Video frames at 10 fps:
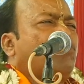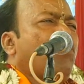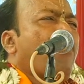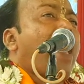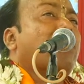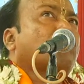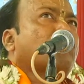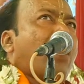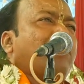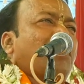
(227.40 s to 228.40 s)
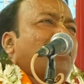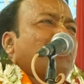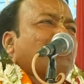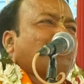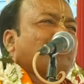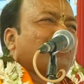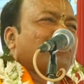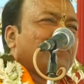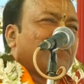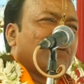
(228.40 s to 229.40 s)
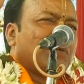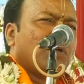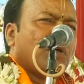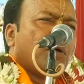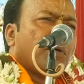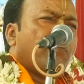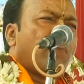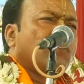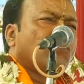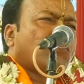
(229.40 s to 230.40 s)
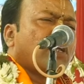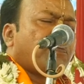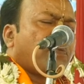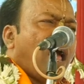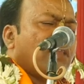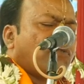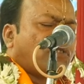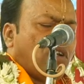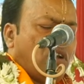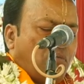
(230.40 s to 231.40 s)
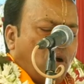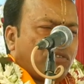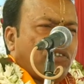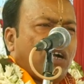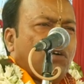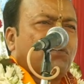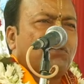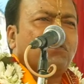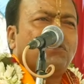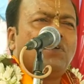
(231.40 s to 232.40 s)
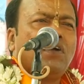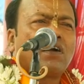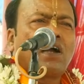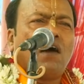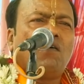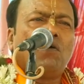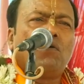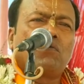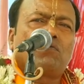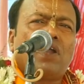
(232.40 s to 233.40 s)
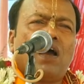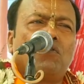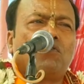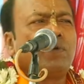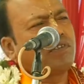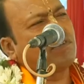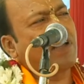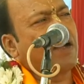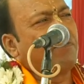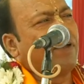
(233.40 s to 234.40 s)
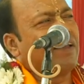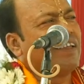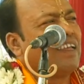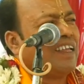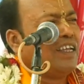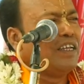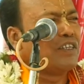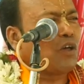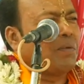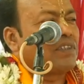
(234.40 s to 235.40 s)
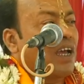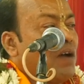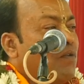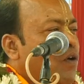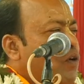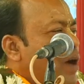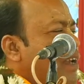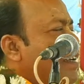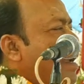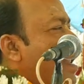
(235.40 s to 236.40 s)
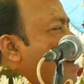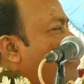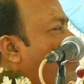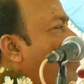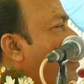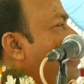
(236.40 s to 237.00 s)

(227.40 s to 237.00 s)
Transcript: ছিল একশো হাজার বৎসর মানুষের প্রাণ ছিল মর্যাগত খাওয়া হোক না হোক বেঁচে থাকবে তবে তারা ভগবানকে লাভ করলেন